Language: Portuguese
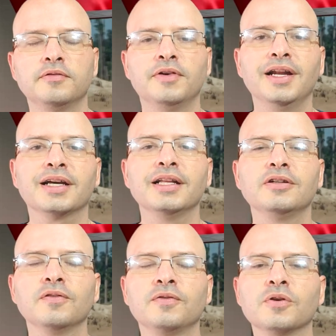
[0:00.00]
Fala galera
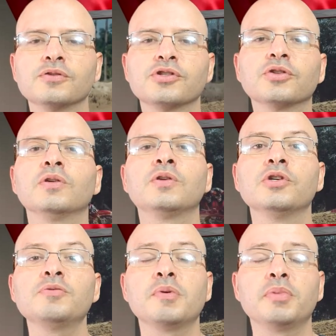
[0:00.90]
do Offroad, tô aqui
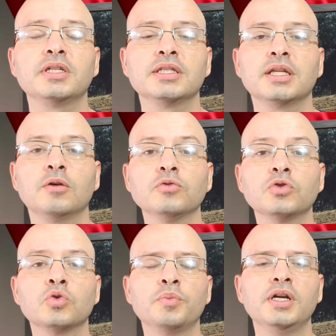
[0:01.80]
hoje para apresentar um
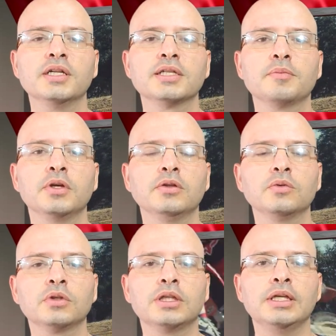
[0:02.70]
super
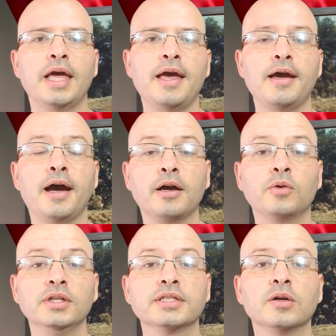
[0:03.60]
lançamento que é a
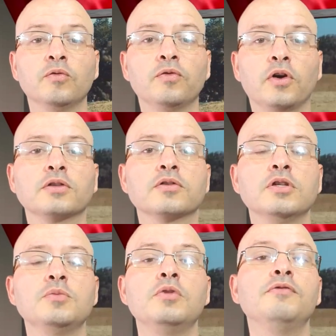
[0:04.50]
coleção Fox
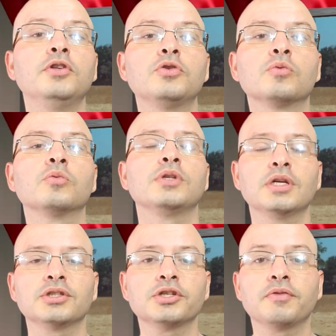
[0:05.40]
2021 e
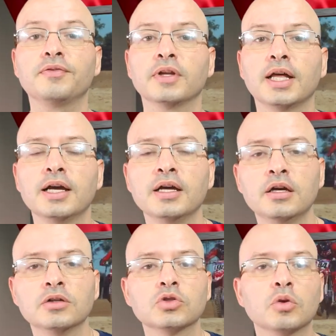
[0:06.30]
a gente vai falar
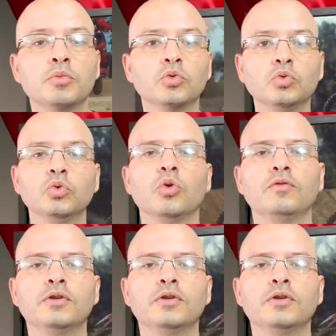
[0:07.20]
sobre o novo